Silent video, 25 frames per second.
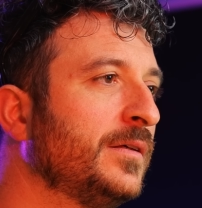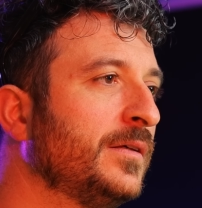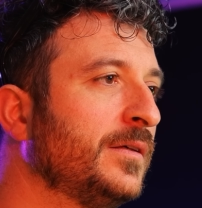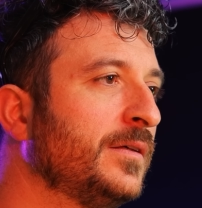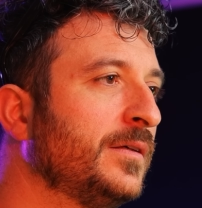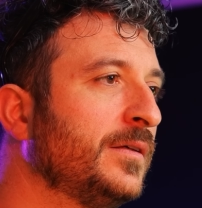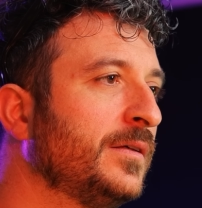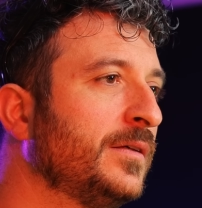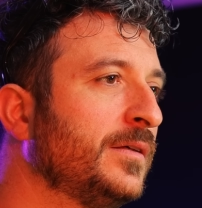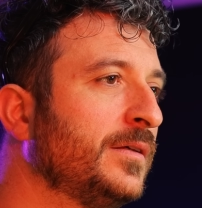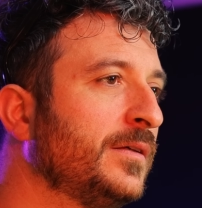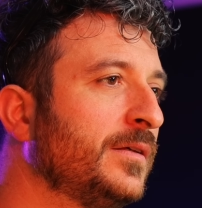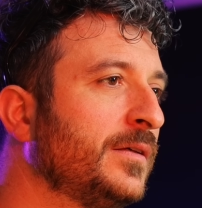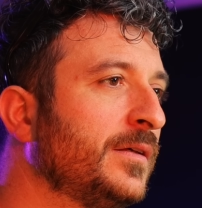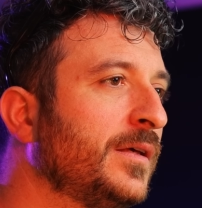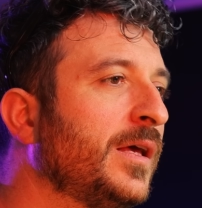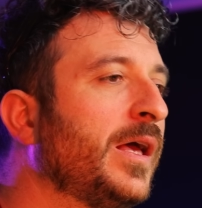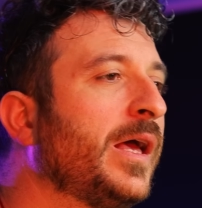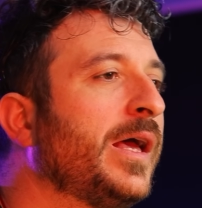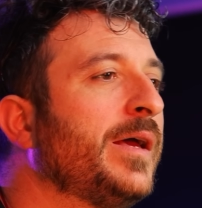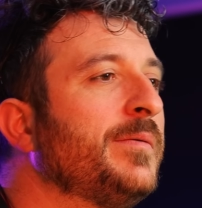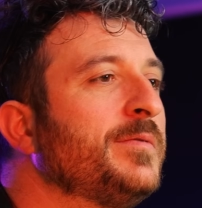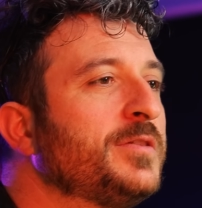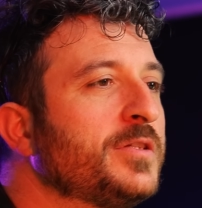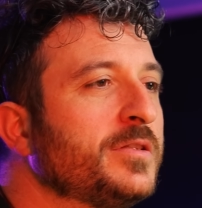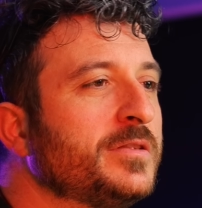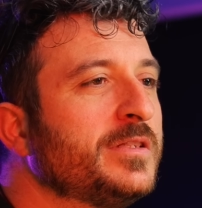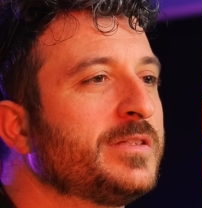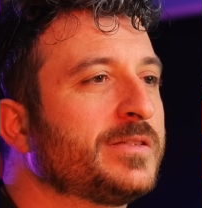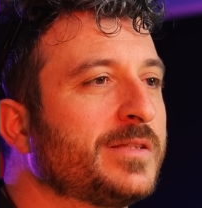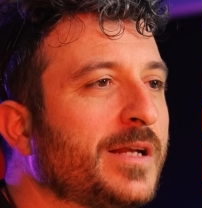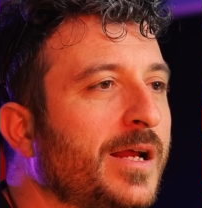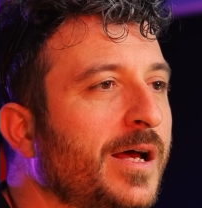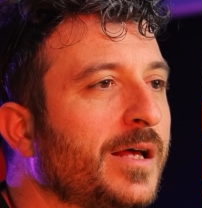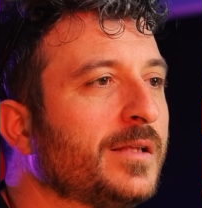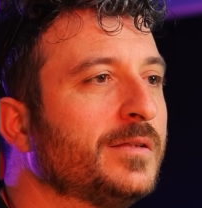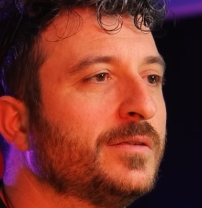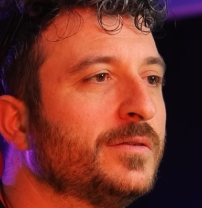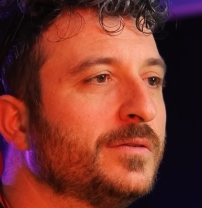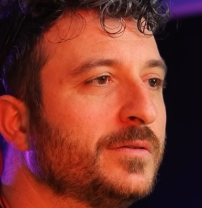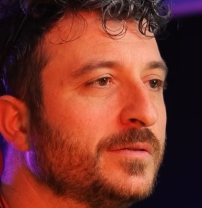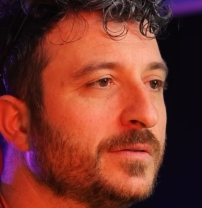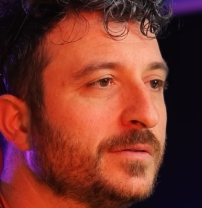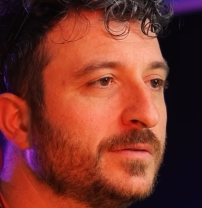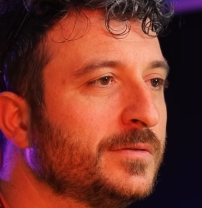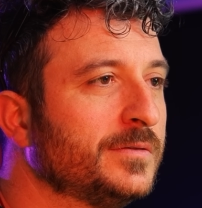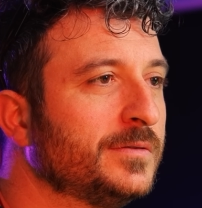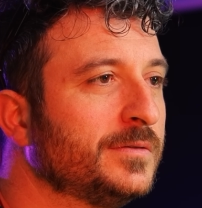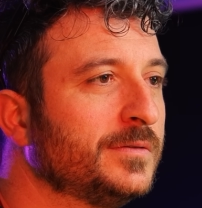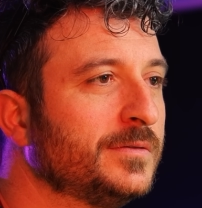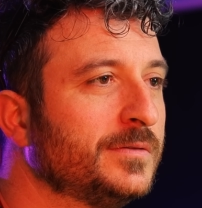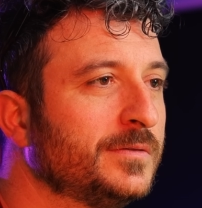si può dire. Eh, mi sono distratto.